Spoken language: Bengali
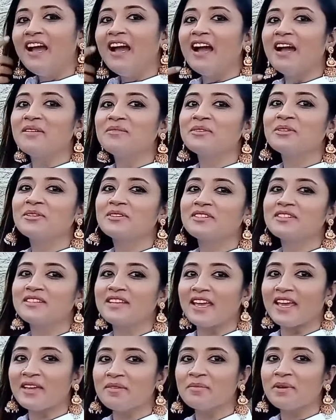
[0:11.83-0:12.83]
আমি হচ্ছে
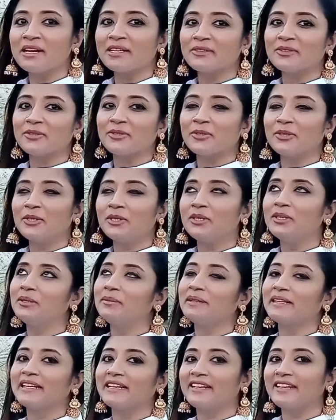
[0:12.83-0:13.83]
এই মাত্র
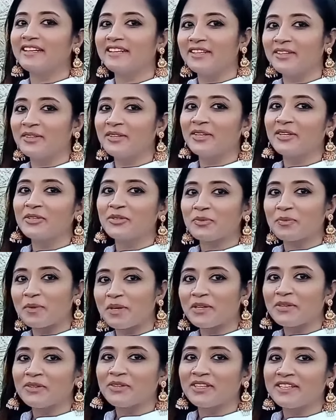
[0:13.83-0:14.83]
মানে রেডি হয়ে একটু
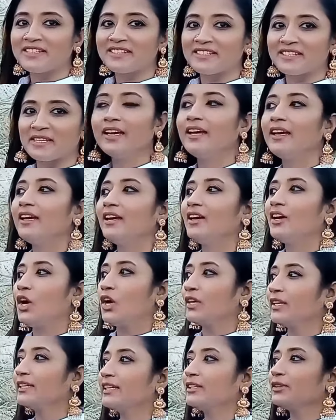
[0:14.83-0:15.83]
বের হয়েছি মানে
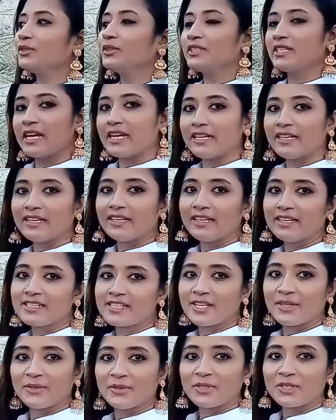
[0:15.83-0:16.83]
অনেকে তো জানেন না
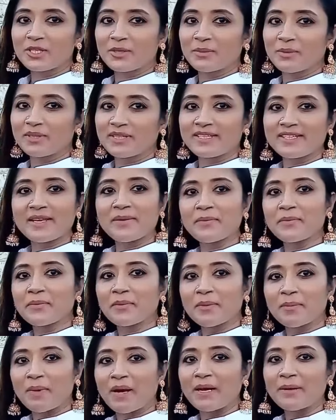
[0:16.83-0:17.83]
সেই উদ্দেশ্যে বলতেছি আমি
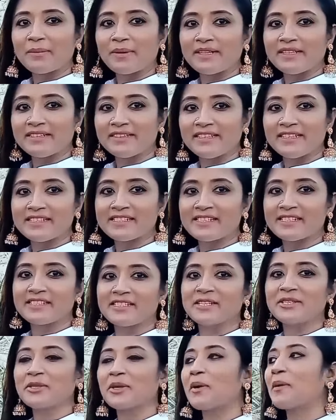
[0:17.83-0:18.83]
আমার মার বাড়িতে
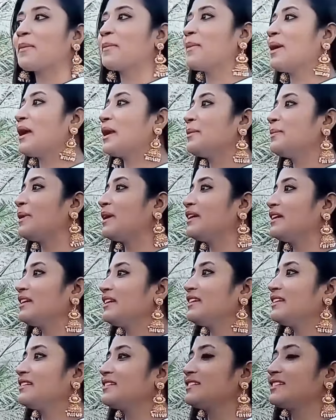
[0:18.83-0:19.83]
এসেছি তো আমার মার
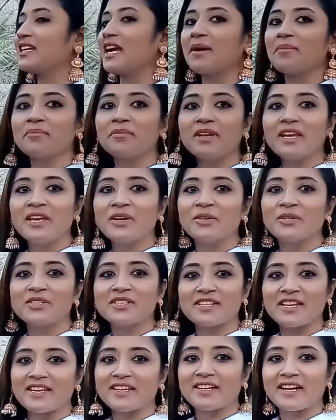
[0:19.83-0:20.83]
বাড়ির সামনেই
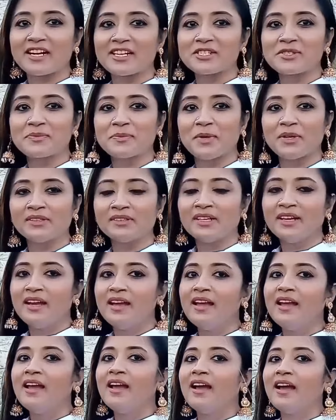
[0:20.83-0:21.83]
হচ্ছে এই কাশবন
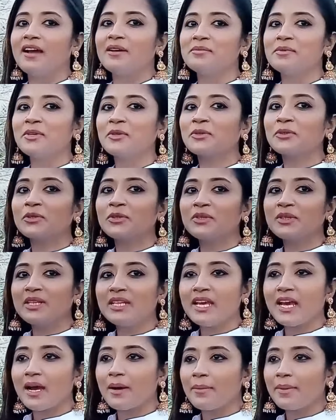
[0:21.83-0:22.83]
আমি কোনো
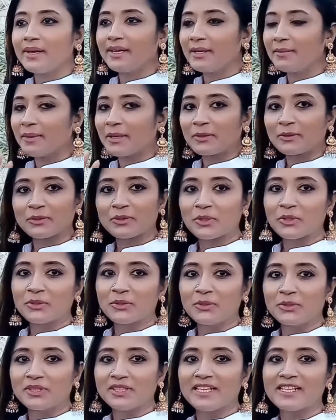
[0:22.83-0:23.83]
দিয়া বাড়ি বা কোথাও
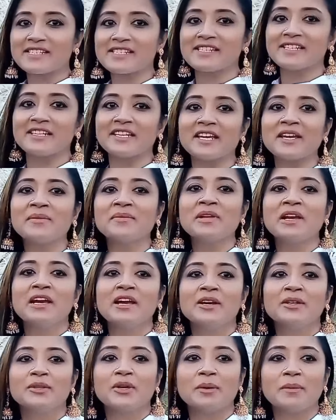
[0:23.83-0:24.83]
ঘুরতে আসিনি
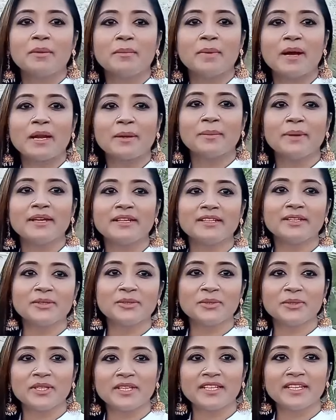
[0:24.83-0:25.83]
তো আমার মার বাড়িটা
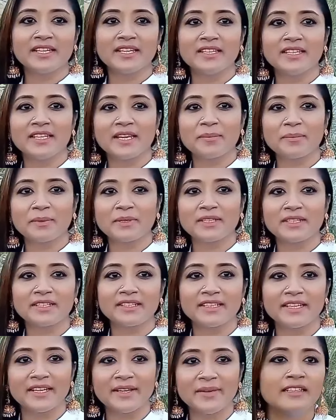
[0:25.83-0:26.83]
একটু দেখিয়ে দিই
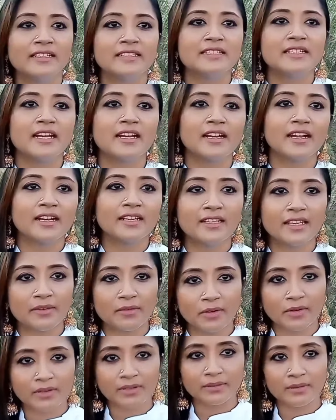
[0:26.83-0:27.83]
আপনাদেরকে যারা আর কি
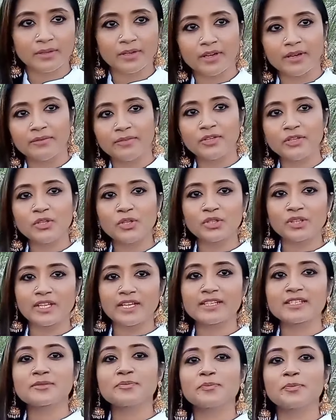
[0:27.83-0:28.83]
আমার ভিডিওতে
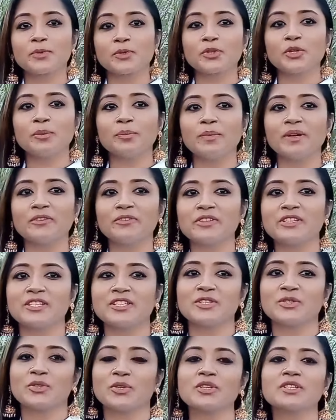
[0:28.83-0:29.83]
আজ প্রথমবার
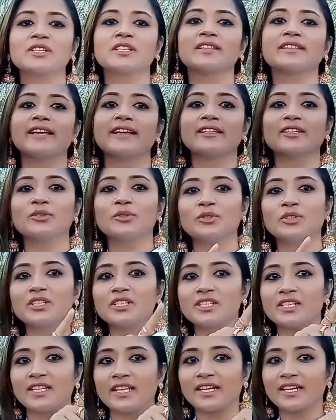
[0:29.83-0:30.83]
ভিজিট করেছেন তাদের
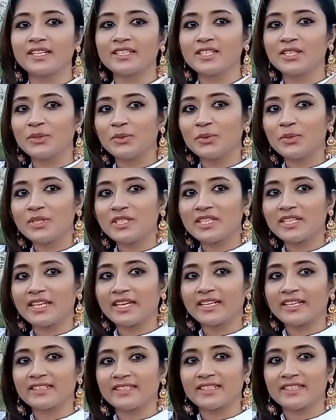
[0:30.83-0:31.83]
উদ্দেশ্যে দেখাচ্ছি ওই যে
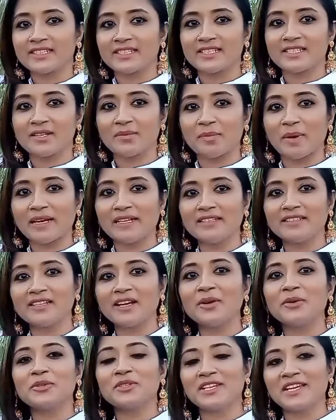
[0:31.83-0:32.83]
দেখা যাচ্ছে যে বাড়িটা
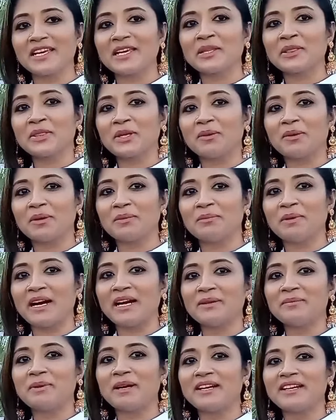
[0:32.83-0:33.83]
ওইটাই কিন্তু আমার
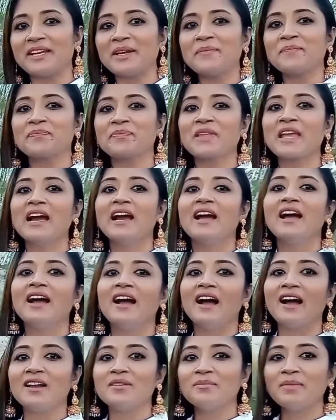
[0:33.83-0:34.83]
মার বাড়ি
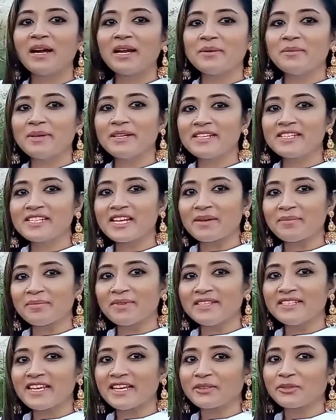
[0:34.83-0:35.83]
আর মার বাড়ির সামনে
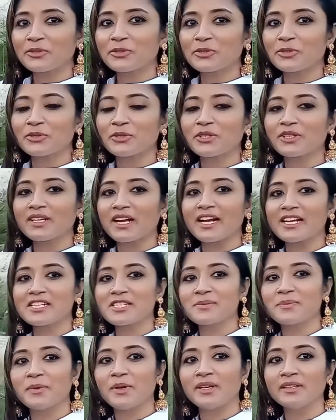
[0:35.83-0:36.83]
যে এত সুন্দর
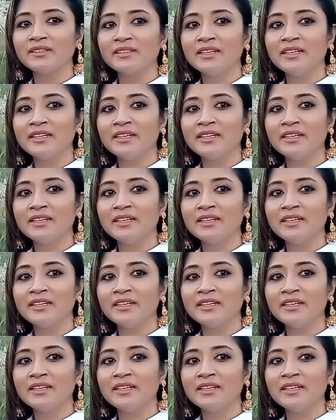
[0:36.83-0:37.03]
কাশবন